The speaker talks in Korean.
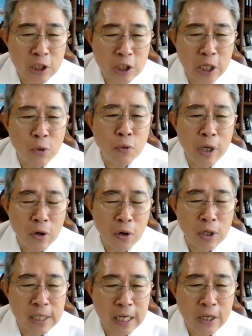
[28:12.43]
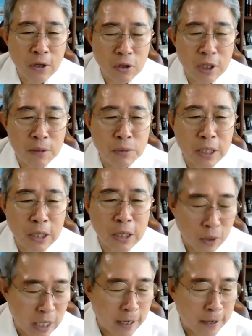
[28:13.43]
최고의 거상이었던
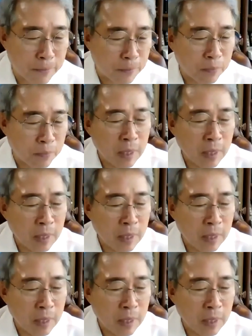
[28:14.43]
임상옥이가